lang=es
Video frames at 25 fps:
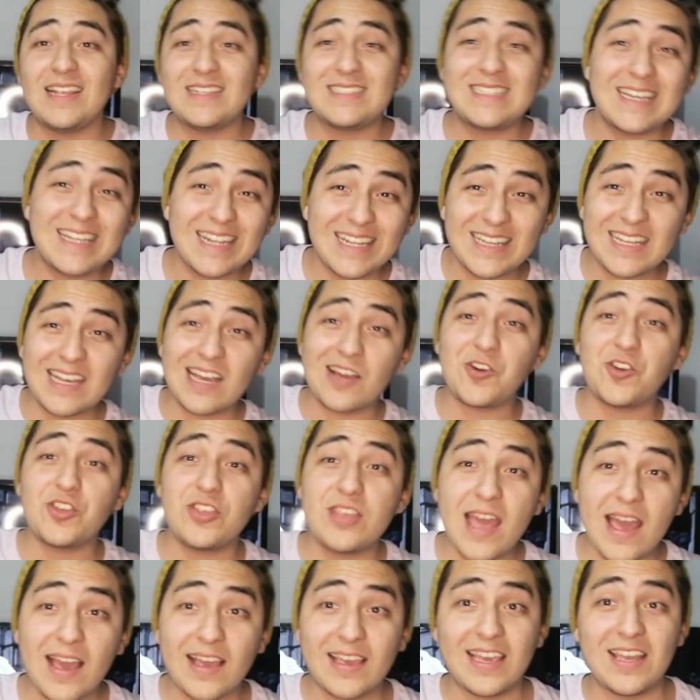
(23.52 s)
En esta crítica con
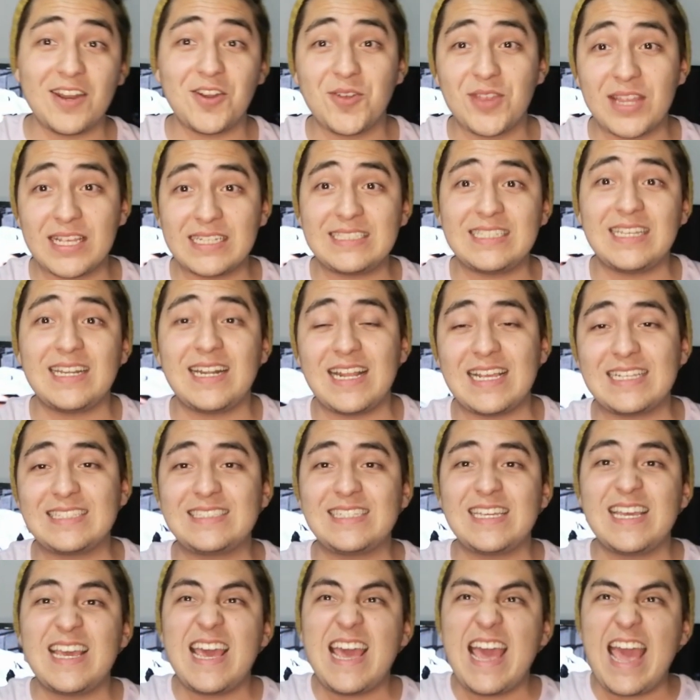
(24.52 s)
Jack quiero
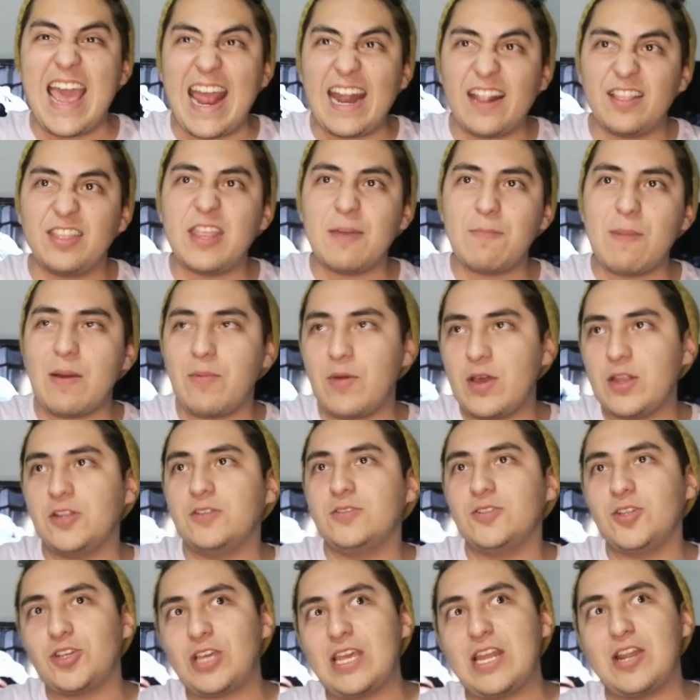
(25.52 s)
decirles el tema, bueno,
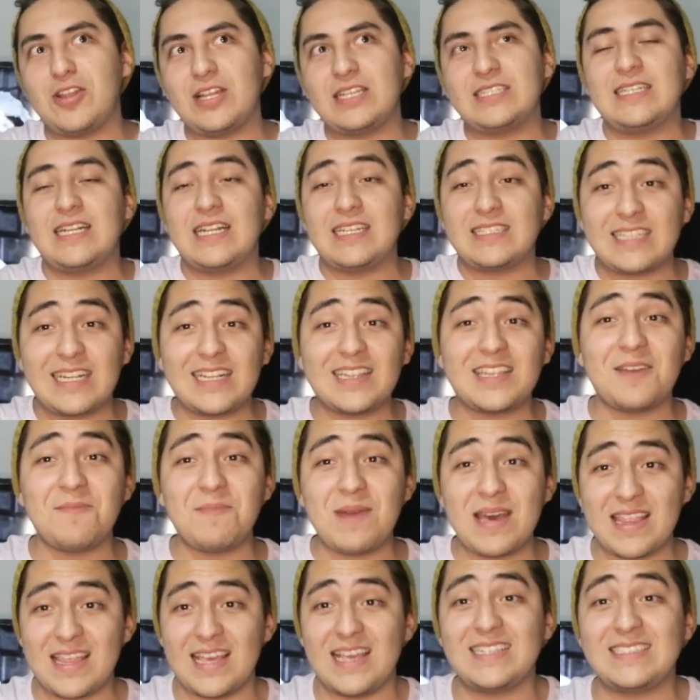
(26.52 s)
no quiero decirles, el
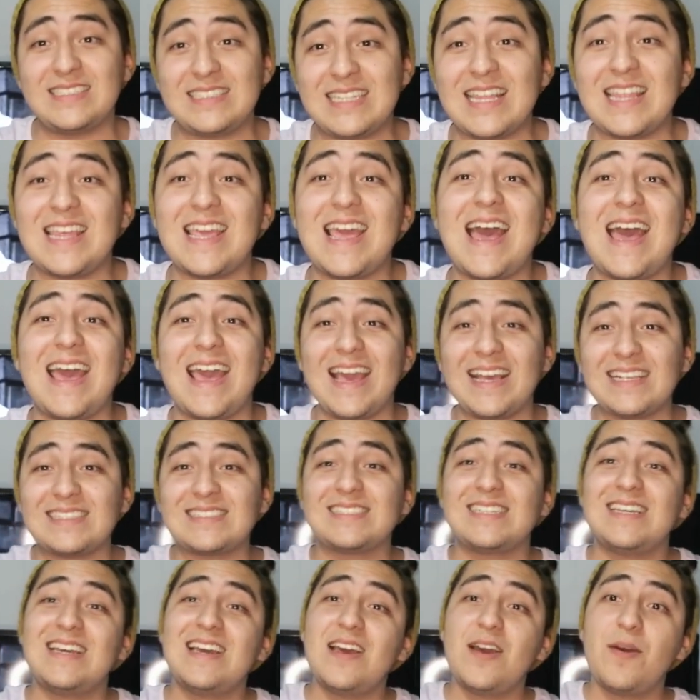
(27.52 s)
tema de este día
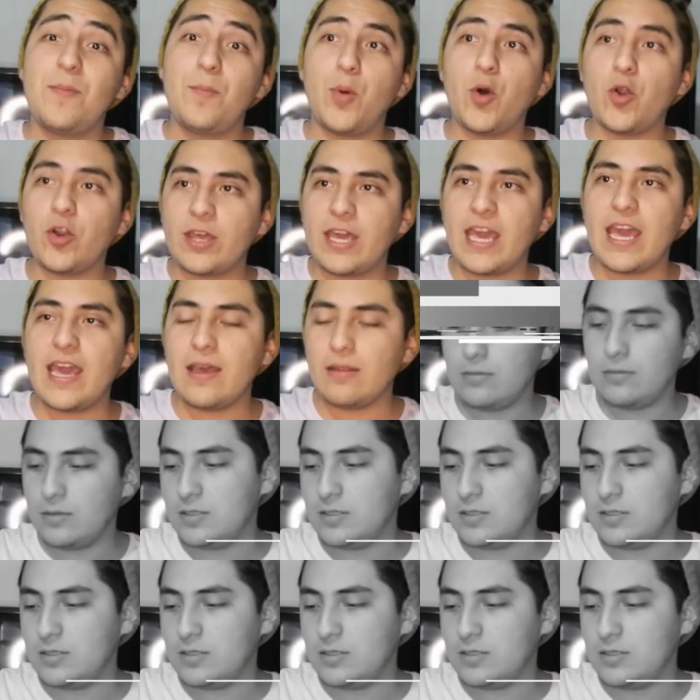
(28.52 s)
es ¿Por qué?